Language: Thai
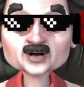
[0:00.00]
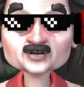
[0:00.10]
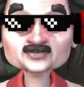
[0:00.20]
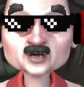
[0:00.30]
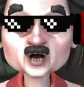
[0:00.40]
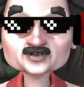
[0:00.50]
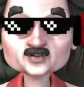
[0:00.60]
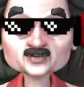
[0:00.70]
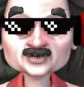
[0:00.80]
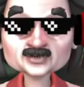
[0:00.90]
โอ้นึก
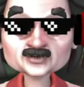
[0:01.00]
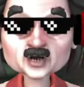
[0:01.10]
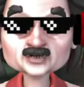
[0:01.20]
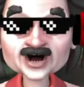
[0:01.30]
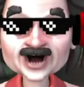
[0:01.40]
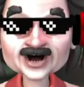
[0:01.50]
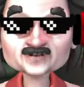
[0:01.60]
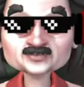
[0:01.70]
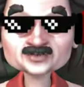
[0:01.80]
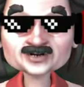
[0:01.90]
ว่าตัวม่วงใจ
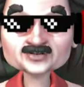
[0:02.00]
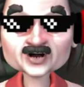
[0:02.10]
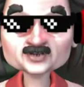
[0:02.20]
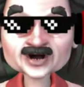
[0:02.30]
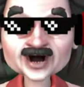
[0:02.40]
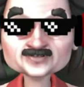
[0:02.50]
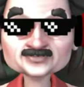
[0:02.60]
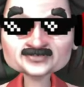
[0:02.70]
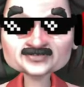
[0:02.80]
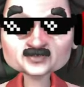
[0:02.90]
เวนเอ้ย
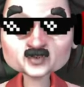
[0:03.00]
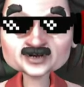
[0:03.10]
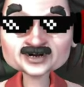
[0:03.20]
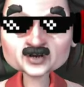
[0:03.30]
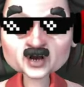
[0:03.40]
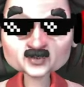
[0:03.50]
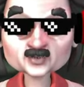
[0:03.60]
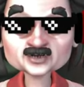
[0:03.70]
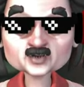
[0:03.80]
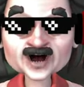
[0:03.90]
อุ้ยเขียวอุ้ย
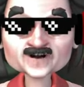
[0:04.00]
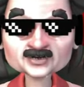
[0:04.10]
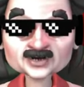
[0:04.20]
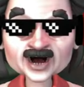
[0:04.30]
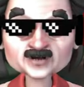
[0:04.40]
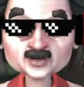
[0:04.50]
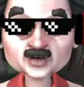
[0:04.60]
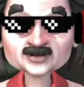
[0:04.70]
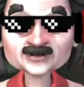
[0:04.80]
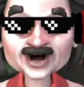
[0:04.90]
เป็นวายสองสามสวย
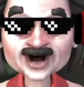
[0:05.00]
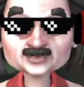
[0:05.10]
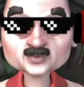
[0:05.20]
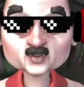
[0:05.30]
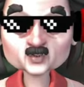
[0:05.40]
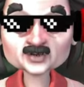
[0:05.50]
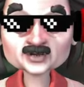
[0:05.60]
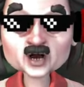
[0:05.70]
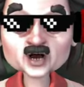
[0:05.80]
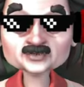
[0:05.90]
เพื่อนหน้าชมพู
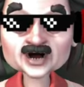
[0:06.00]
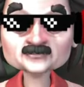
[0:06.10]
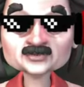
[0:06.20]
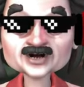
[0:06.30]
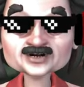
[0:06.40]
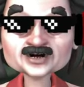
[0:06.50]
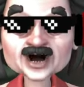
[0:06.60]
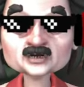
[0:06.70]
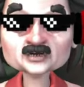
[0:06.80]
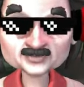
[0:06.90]
รองรับแน่นอนดอ
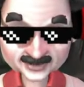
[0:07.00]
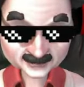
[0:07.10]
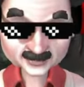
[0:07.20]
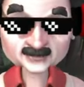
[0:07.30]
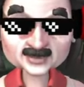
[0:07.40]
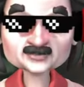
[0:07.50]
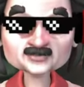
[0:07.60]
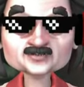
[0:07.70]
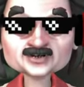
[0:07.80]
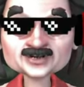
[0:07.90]
กนี้เพื่อนแป
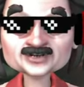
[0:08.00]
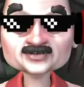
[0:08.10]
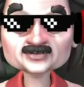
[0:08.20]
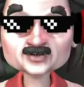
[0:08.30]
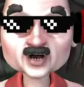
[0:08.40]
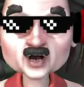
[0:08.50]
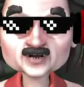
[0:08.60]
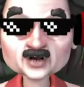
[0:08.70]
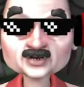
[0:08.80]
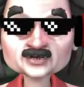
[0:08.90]
ดพันเจ็ดร้อย
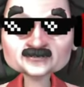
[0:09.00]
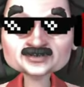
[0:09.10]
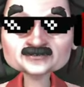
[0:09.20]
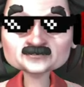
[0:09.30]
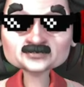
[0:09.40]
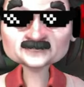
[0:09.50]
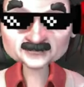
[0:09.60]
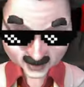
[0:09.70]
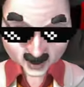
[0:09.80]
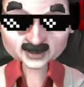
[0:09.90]
หกสิบ
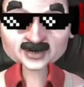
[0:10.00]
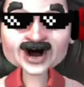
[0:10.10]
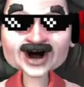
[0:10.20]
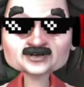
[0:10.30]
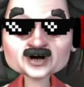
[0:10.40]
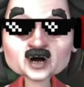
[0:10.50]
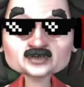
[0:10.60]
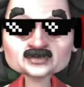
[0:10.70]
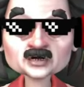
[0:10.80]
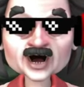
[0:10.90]
เขียวจ่ายต่อ
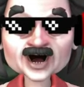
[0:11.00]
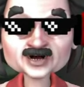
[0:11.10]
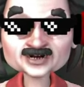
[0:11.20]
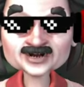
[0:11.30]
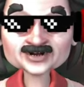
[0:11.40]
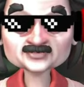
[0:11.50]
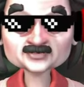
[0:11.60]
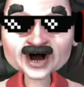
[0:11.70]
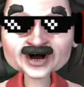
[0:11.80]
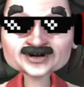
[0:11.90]
สวย
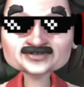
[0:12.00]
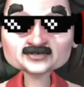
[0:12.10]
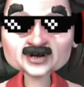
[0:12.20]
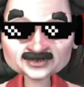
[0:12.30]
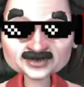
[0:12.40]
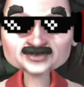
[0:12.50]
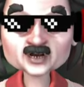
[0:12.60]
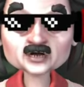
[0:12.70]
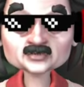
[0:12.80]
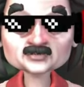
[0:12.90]
มาอุ้ยเขียว
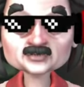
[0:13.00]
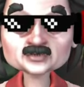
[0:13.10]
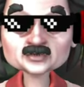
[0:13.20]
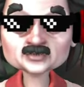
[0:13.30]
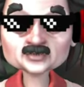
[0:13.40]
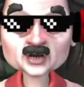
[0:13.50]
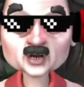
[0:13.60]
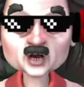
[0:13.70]
อู้